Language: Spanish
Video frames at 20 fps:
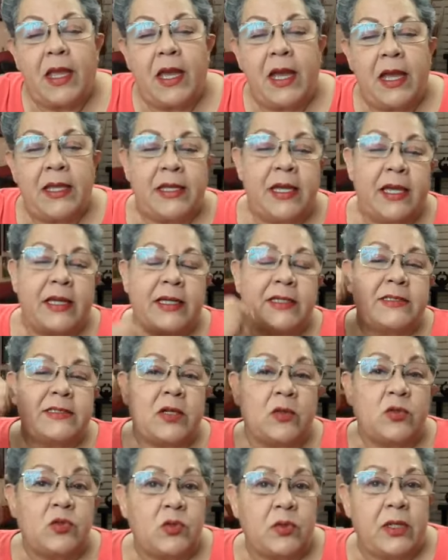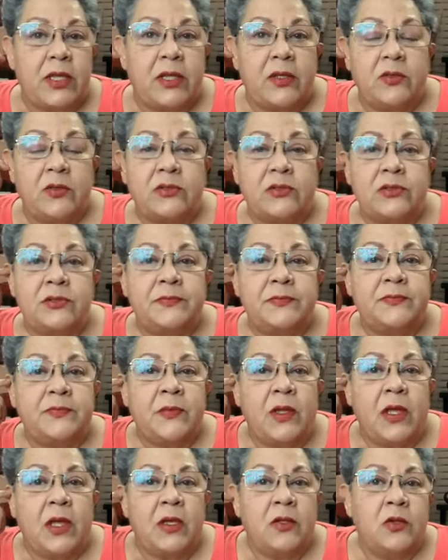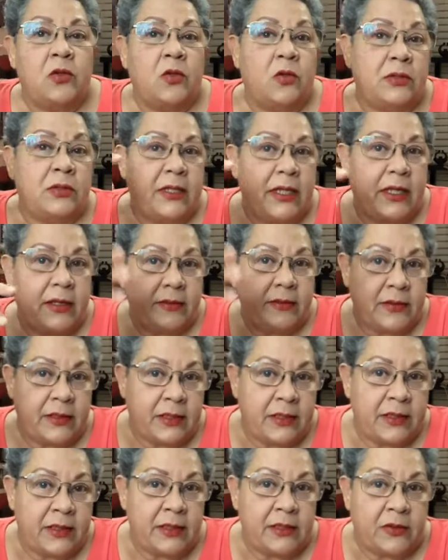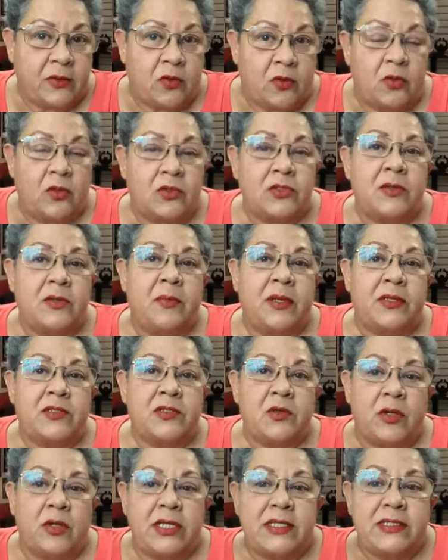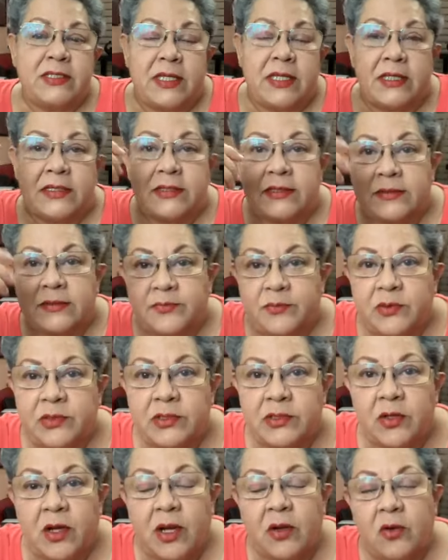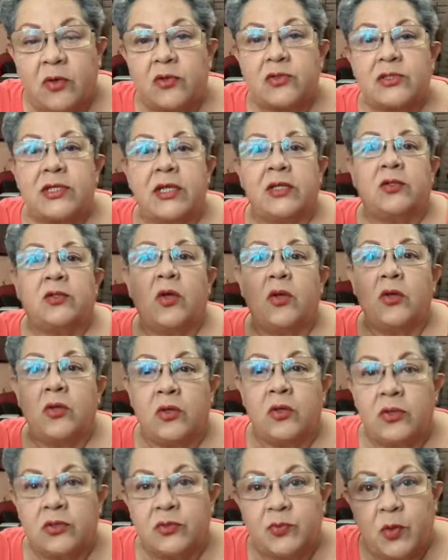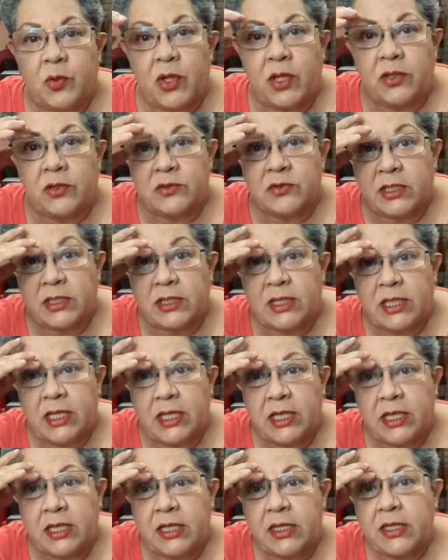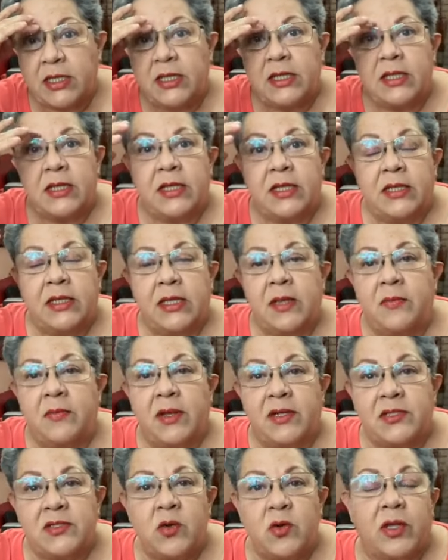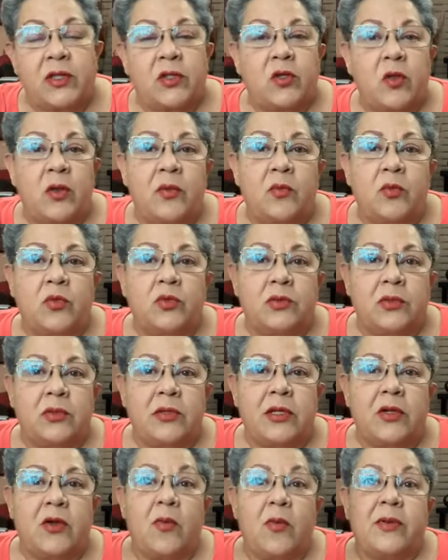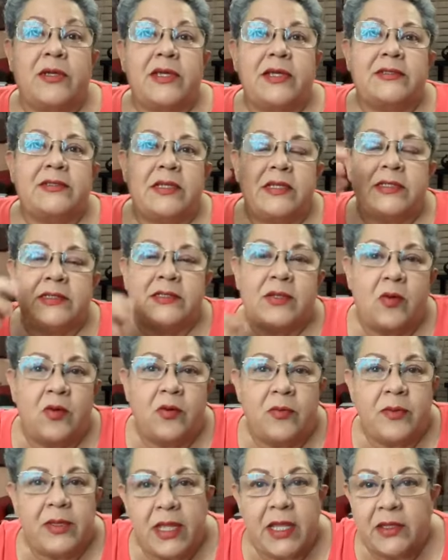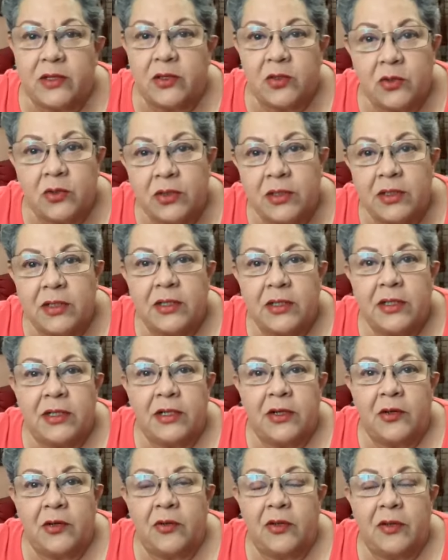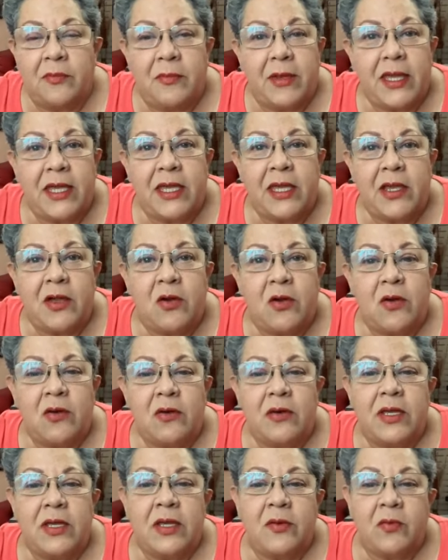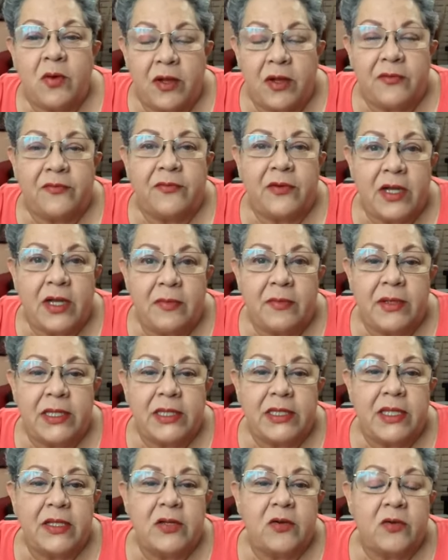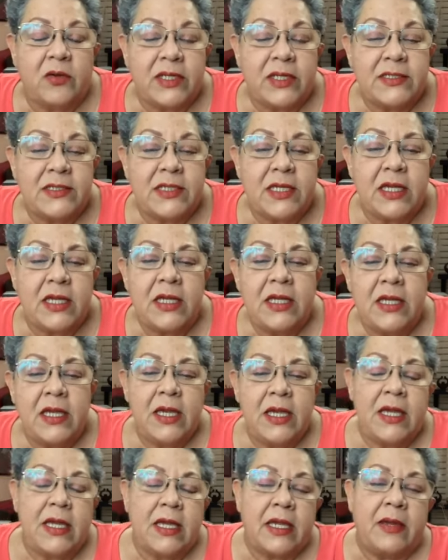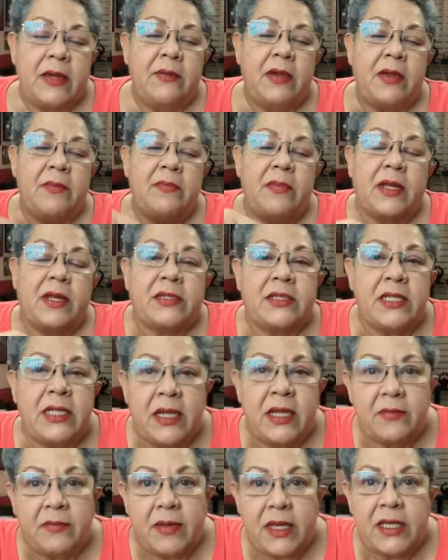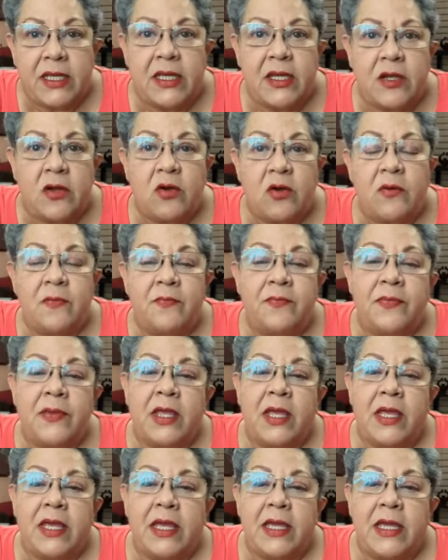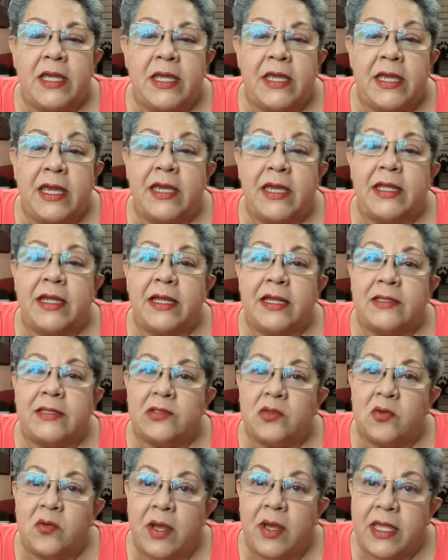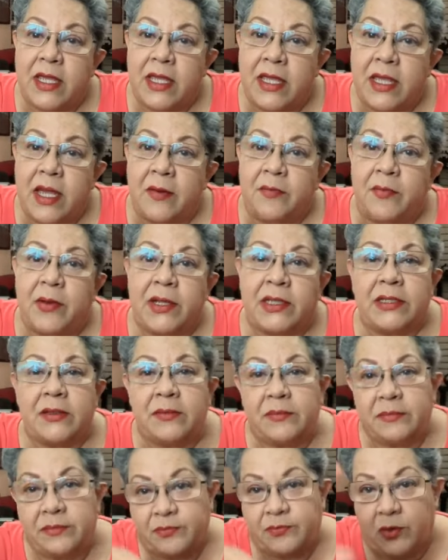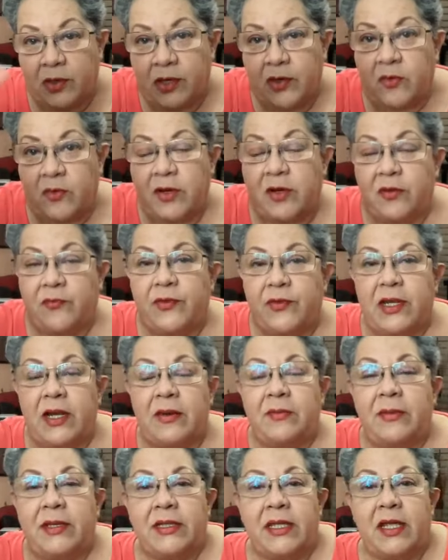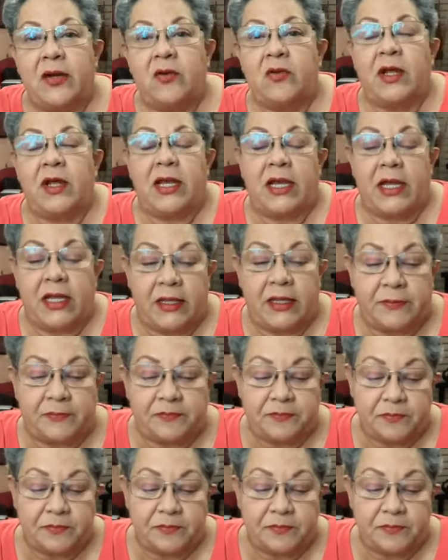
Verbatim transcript: allá en Estados Unidos, donde eh, con los inversionistas pues dio a conocer todos los proyectos que tiene de inversión en todo el mundo y como que ya se le estaba olvidando lo de México y bueno, finalmente dijo que sí, que va a invertir en México y quién cree que estuvo ahí, aparte por el gobierno federal mandaron a la